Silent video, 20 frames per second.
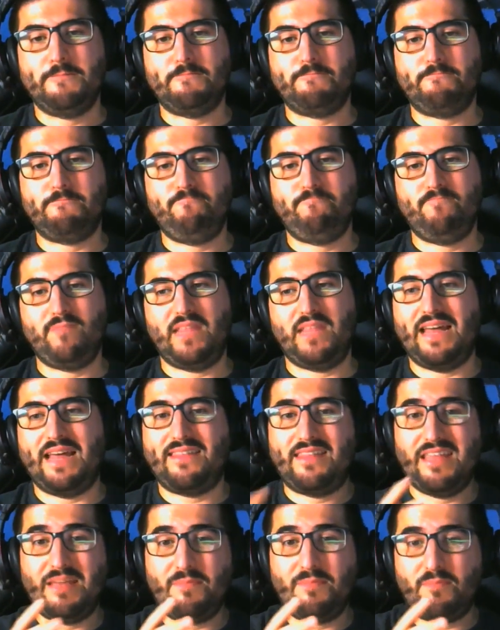Mm,
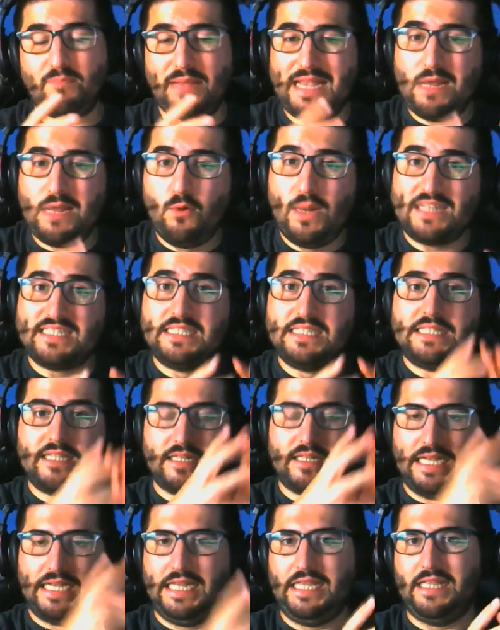hace películas
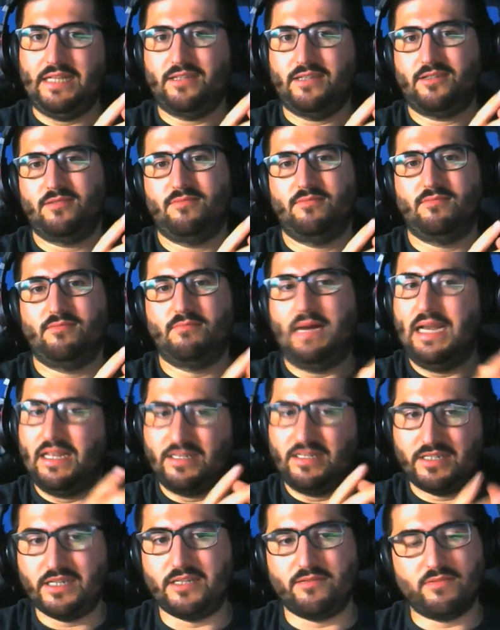entretenidas, vale,
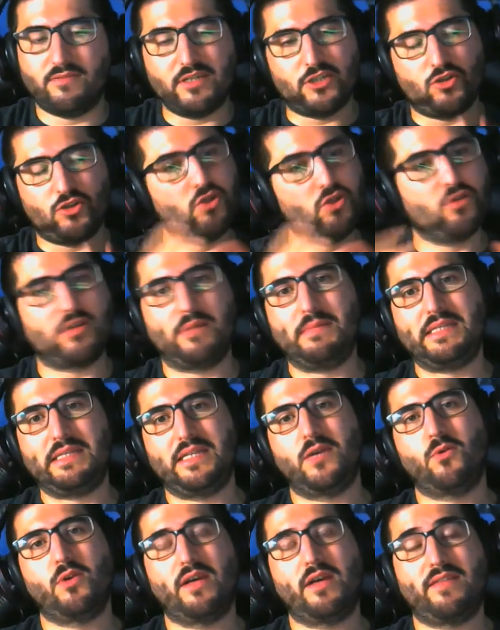sí, estoy totalmente
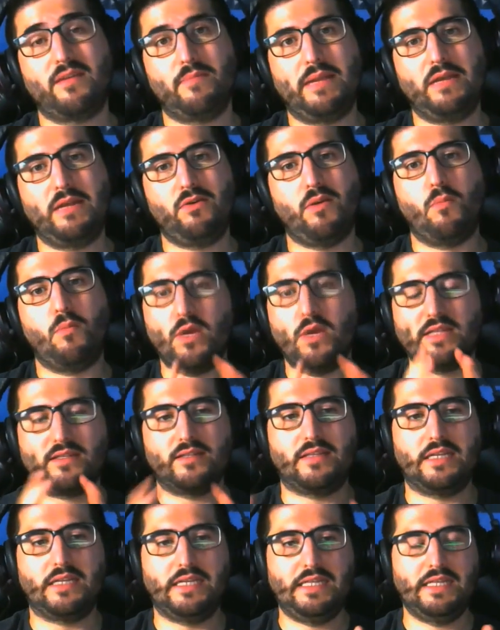de acuerdo hace películas muy
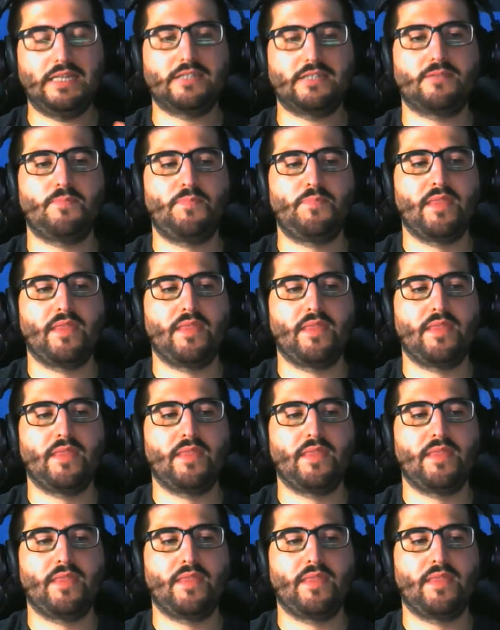entretenidas